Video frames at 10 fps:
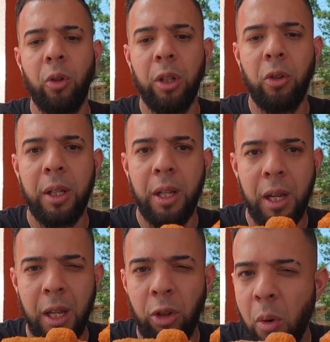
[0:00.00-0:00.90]
trae todo esto que
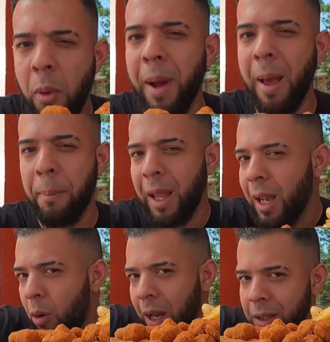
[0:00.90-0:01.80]
tiene aquí. Esto es como para
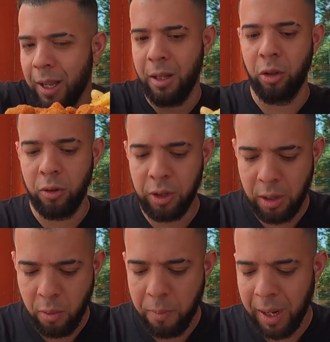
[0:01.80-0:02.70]
pedirlo al centro,
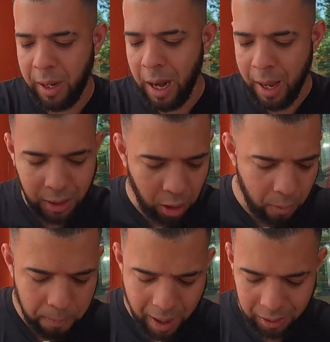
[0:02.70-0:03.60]
¿sí? Como para que la gente compre